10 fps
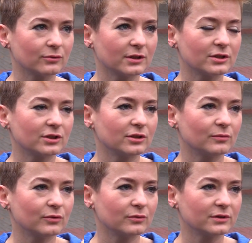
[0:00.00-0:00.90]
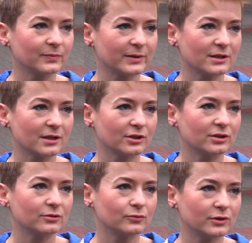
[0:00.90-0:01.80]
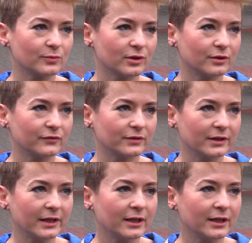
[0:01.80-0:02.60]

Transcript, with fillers: Tutaj dzieci mogły spędzać długie przerwy